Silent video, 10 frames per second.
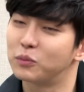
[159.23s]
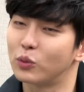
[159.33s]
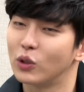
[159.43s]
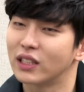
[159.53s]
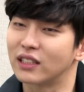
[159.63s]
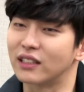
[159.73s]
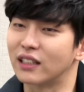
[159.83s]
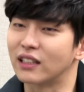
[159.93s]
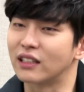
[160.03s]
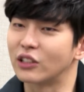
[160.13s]

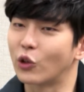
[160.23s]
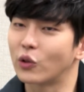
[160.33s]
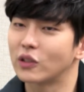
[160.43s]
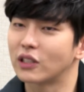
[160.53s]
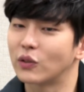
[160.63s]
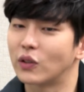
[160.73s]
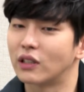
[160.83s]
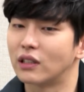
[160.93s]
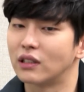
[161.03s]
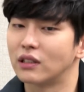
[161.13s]
몰랐는데 연기
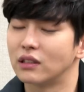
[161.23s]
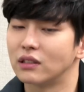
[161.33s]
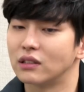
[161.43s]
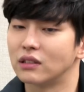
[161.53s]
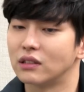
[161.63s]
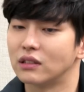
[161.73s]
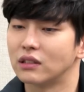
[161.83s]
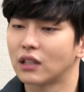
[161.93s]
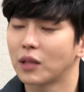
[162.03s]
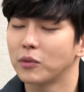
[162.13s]

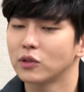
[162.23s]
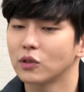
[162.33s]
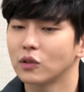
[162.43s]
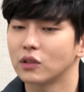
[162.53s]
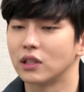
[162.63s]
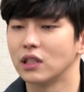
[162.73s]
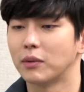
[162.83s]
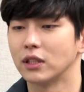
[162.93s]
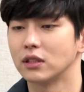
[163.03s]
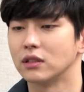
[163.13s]
생활을 하면서 제일
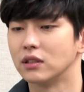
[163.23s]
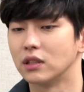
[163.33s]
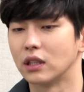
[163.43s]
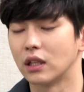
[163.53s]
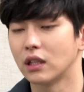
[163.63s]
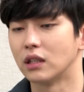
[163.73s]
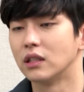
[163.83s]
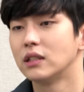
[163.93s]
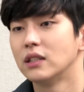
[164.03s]
많이 듣는 얘기가